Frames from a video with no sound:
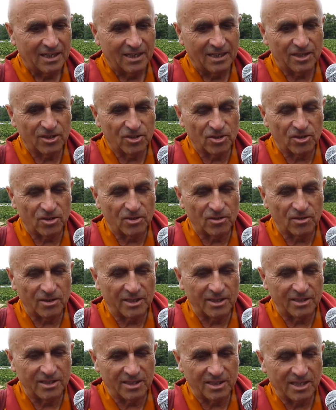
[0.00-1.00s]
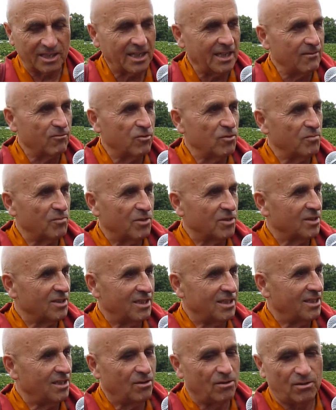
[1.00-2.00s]
les gens hésiteraient à vous
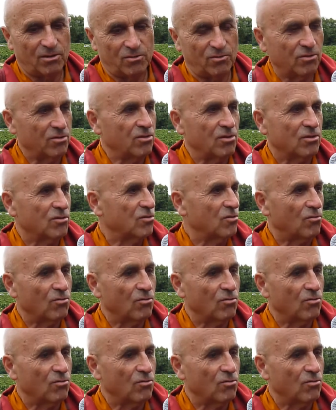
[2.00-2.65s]
demander 200 euh,